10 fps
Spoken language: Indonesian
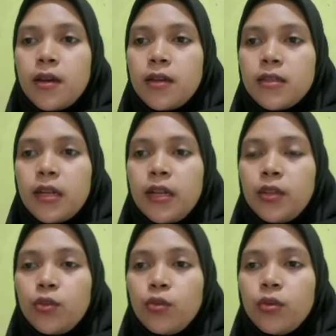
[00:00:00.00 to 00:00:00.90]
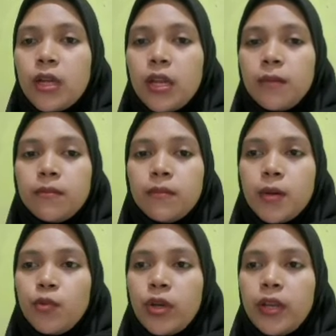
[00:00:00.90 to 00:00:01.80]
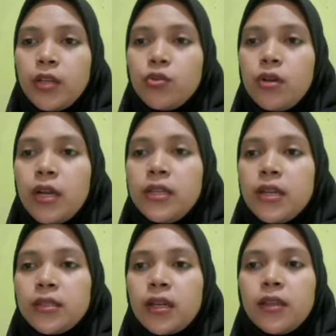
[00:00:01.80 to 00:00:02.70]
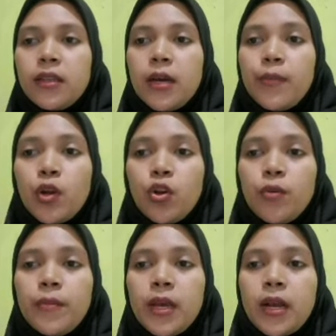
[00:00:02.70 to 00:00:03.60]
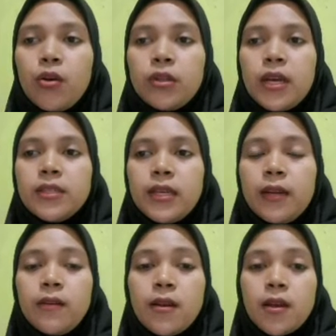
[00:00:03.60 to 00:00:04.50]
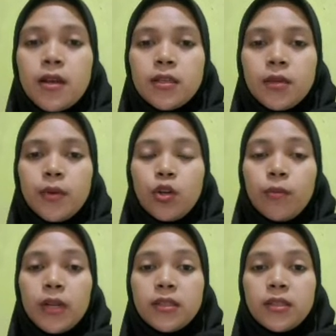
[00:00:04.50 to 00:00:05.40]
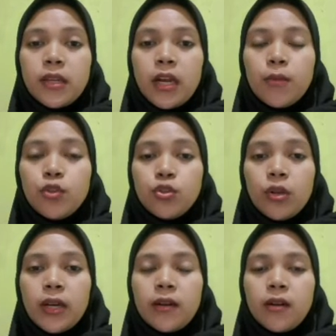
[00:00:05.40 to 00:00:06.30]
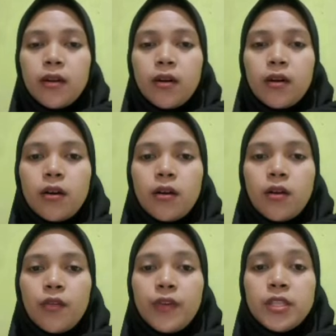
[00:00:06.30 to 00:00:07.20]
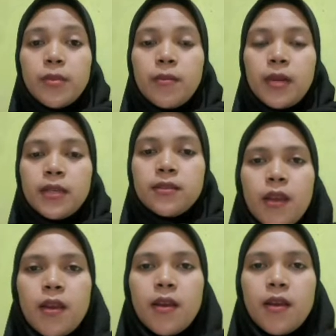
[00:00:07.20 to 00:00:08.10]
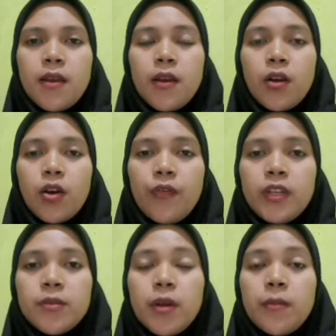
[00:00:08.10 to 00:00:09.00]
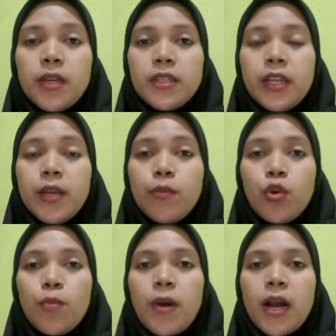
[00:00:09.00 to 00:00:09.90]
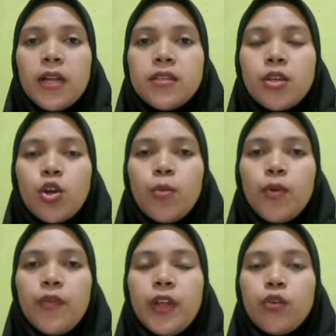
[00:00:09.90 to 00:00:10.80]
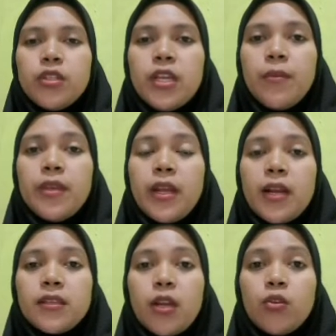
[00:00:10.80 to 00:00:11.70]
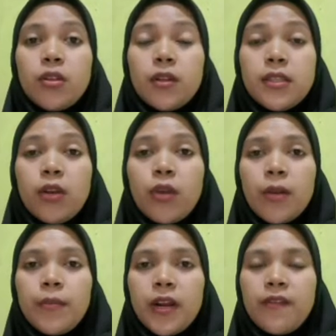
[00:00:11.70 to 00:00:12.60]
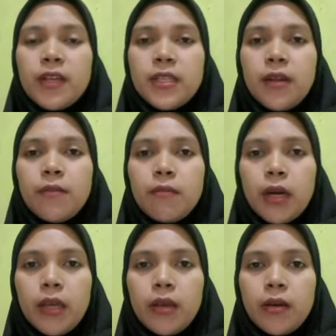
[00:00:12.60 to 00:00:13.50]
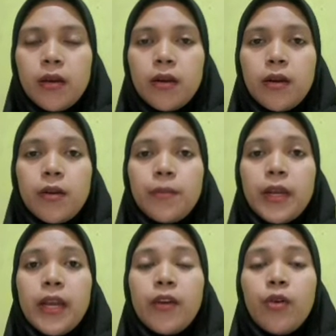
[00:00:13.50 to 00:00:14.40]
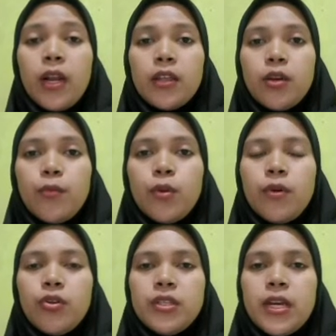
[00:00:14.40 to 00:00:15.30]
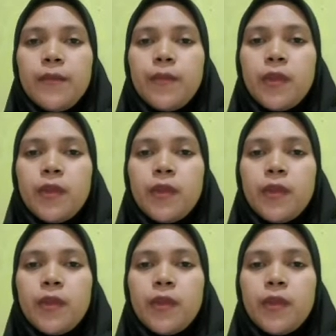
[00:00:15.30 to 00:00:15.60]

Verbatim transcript: Uh, selain itu, dalam bab 2 ini juga dijelaskan tentang perekonomian anggota ASEAN sebelum dan setelah kemunculan uh, COVID-19. COVID-19 ini merupakan sekelompok virus yang menyerang salur, saluran pernapasan baik uh, pada hewan ataupun manusia.